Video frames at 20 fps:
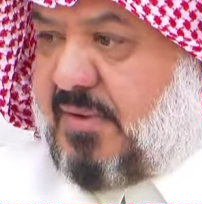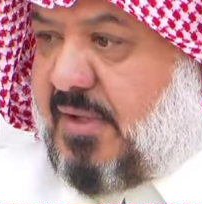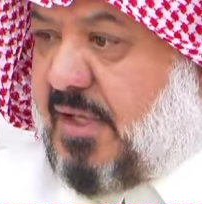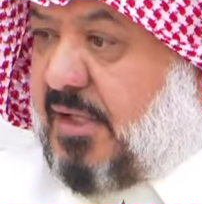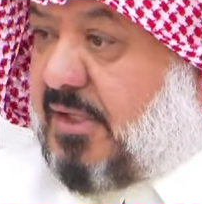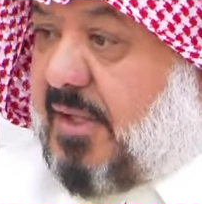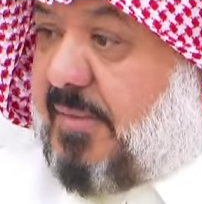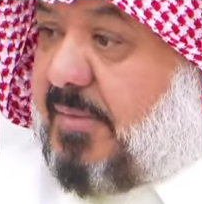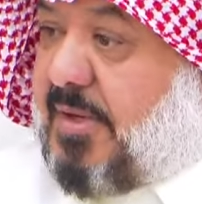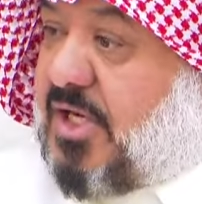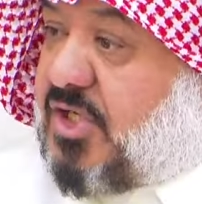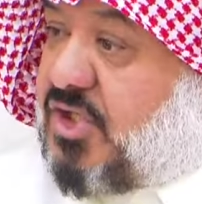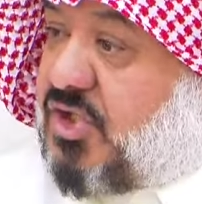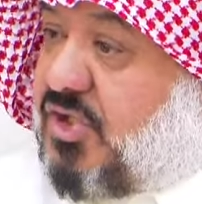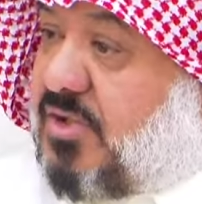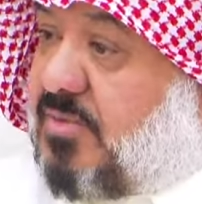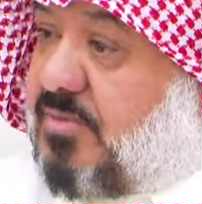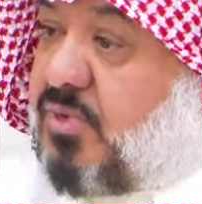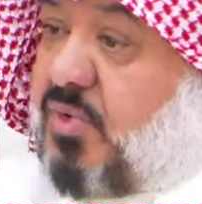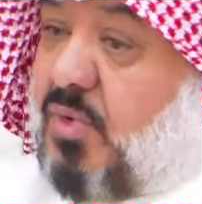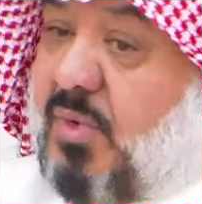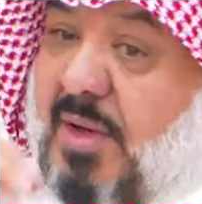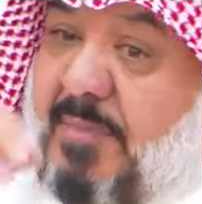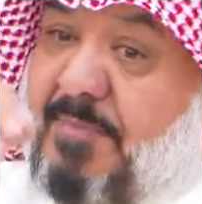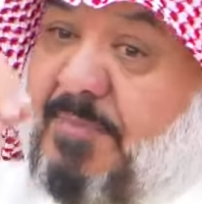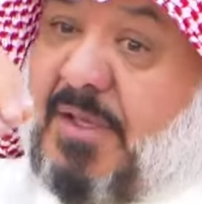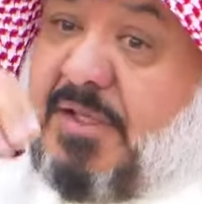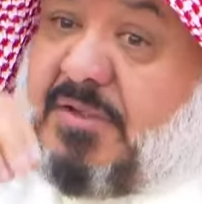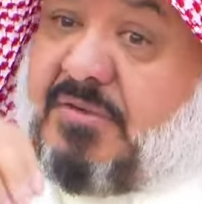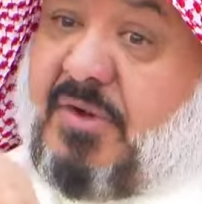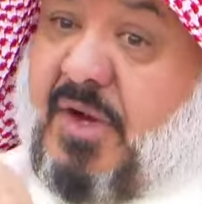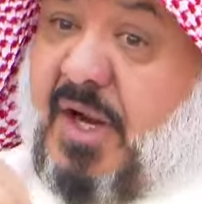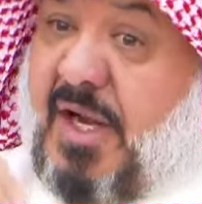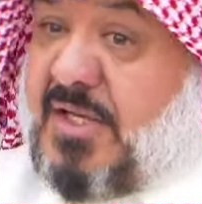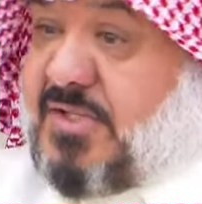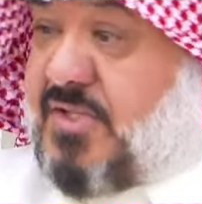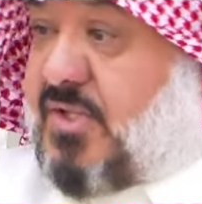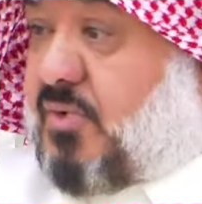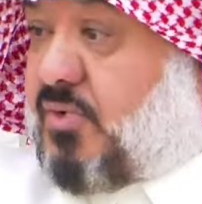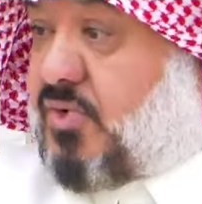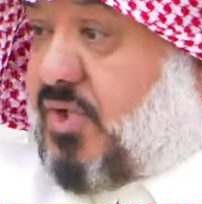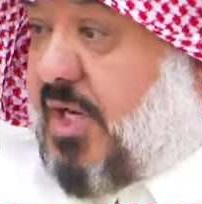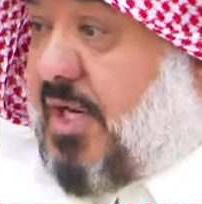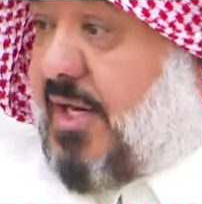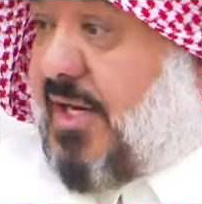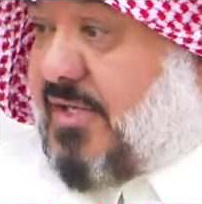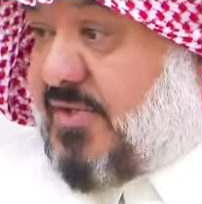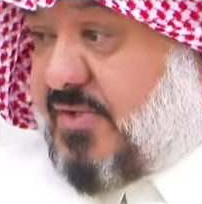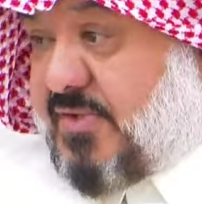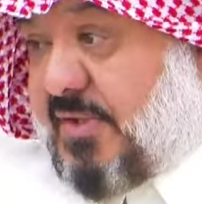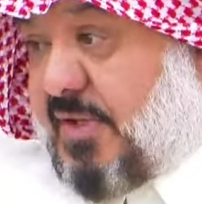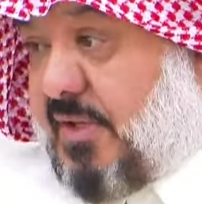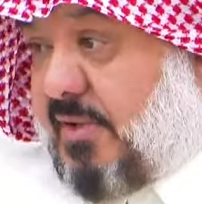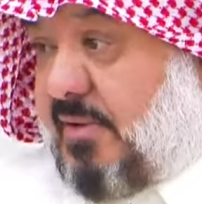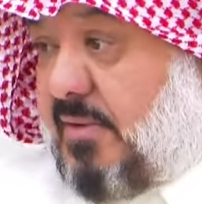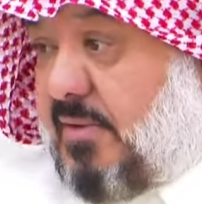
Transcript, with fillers: قال طيب ليش قمت وقبلت راسه وجلسته